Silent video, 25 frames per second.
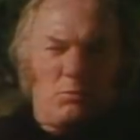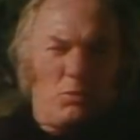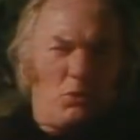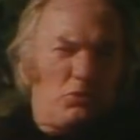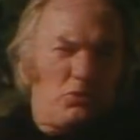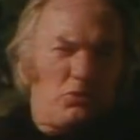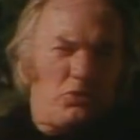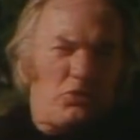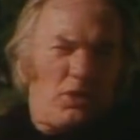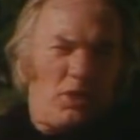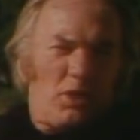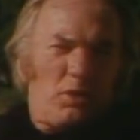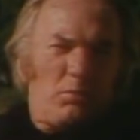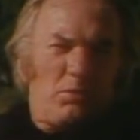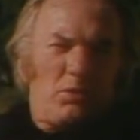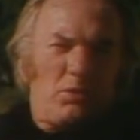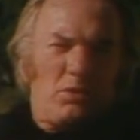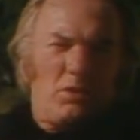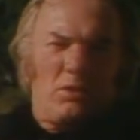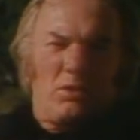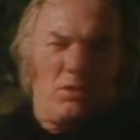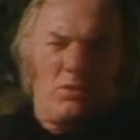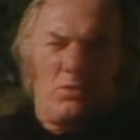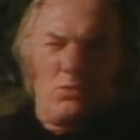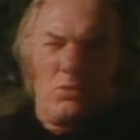Im Grund
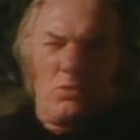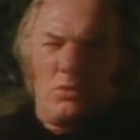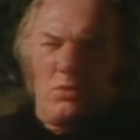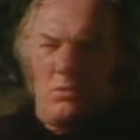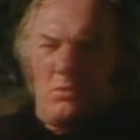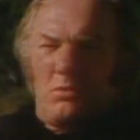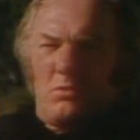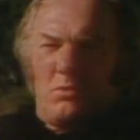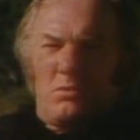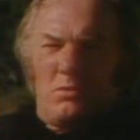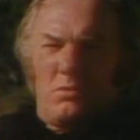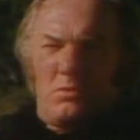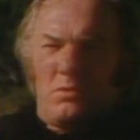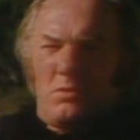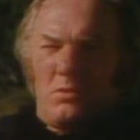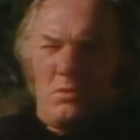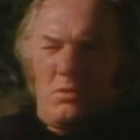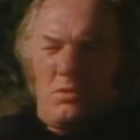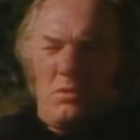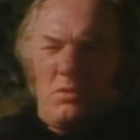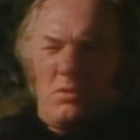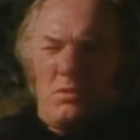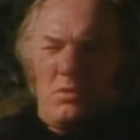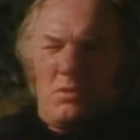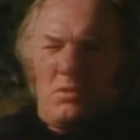schreibe ich ja nur
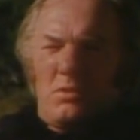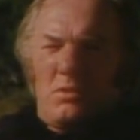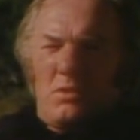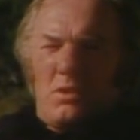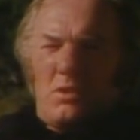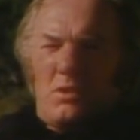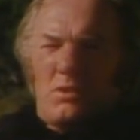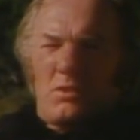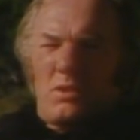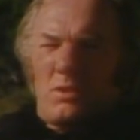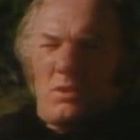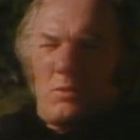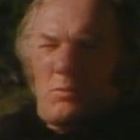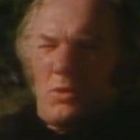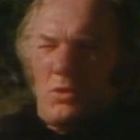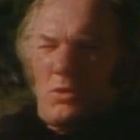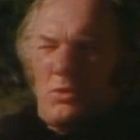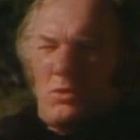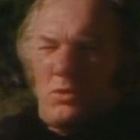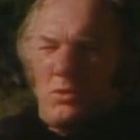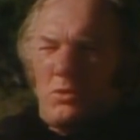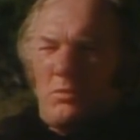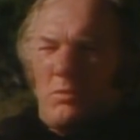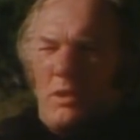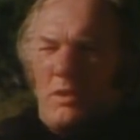aus dem
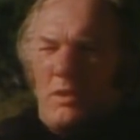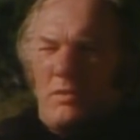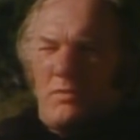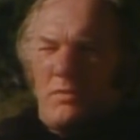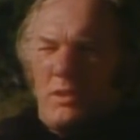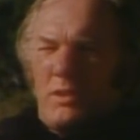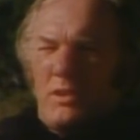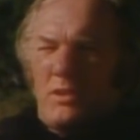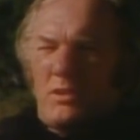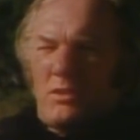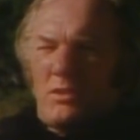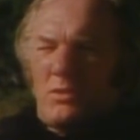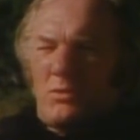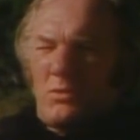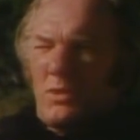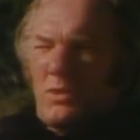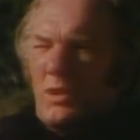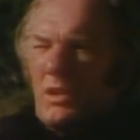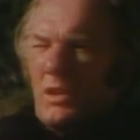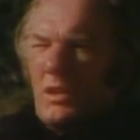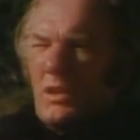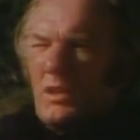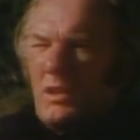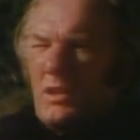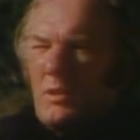Grund, weil vieles
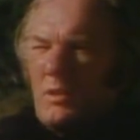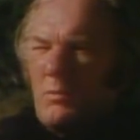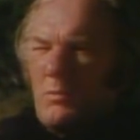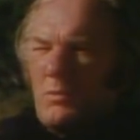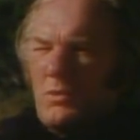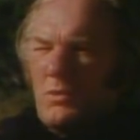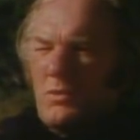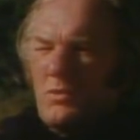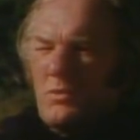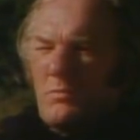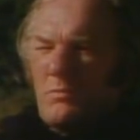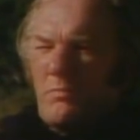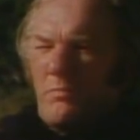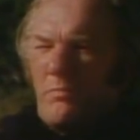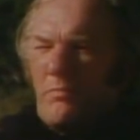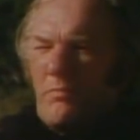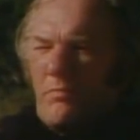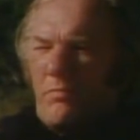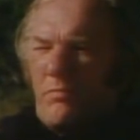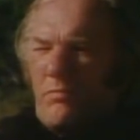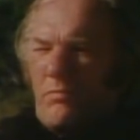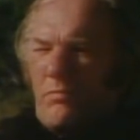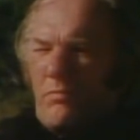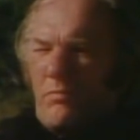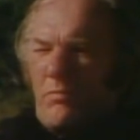unangenehm ist.
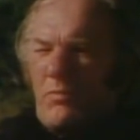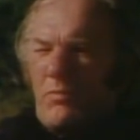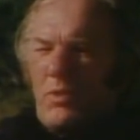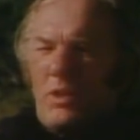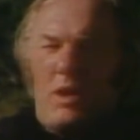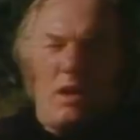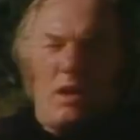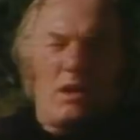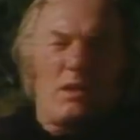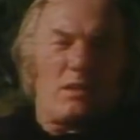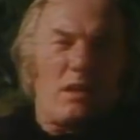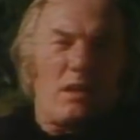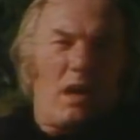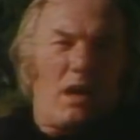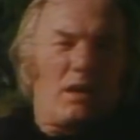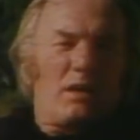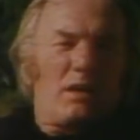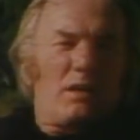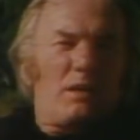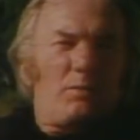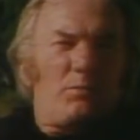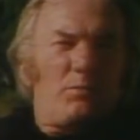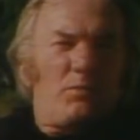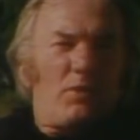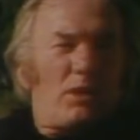Wenn alles
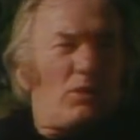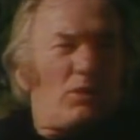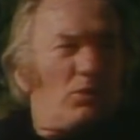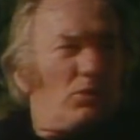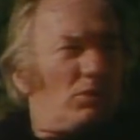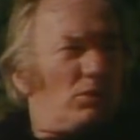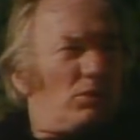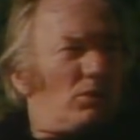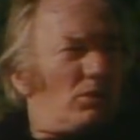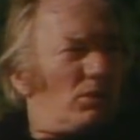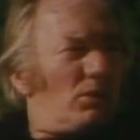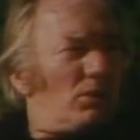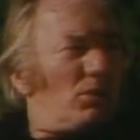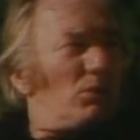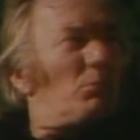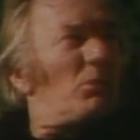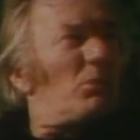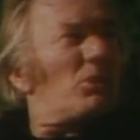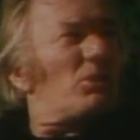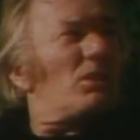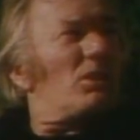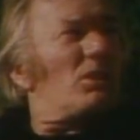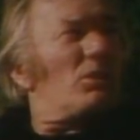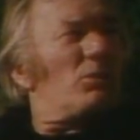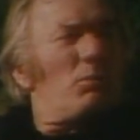angenehm wäre, könnte ich
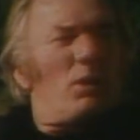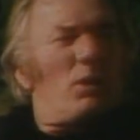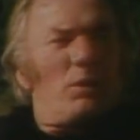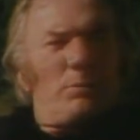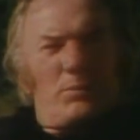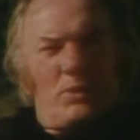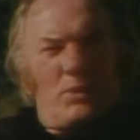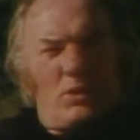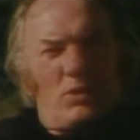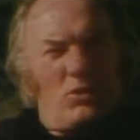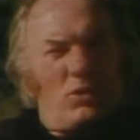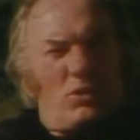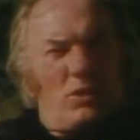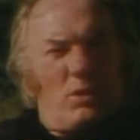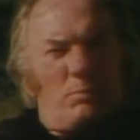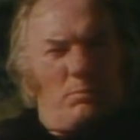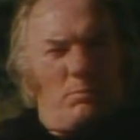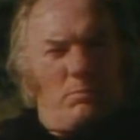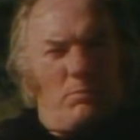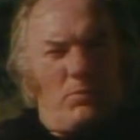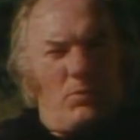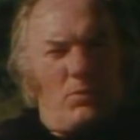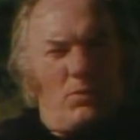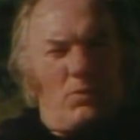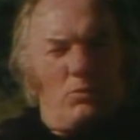ja wahrscheinlich überhaupt nichts
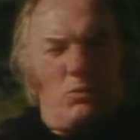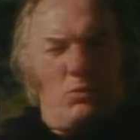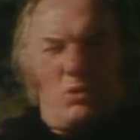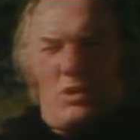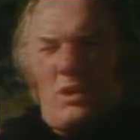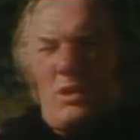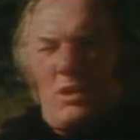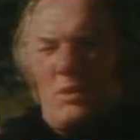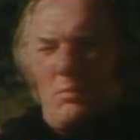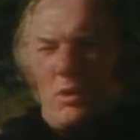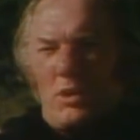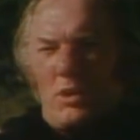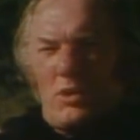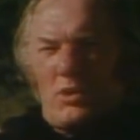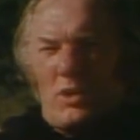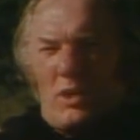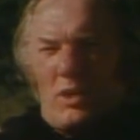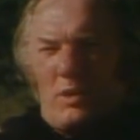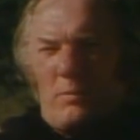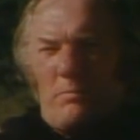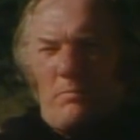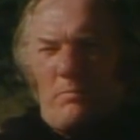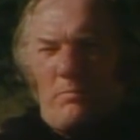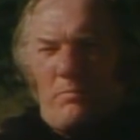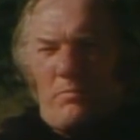schreiben. Würde niemand
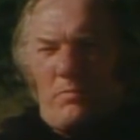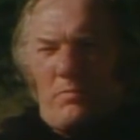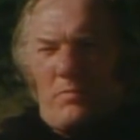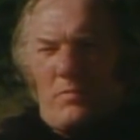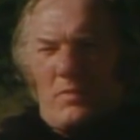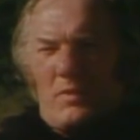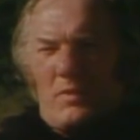schreiben.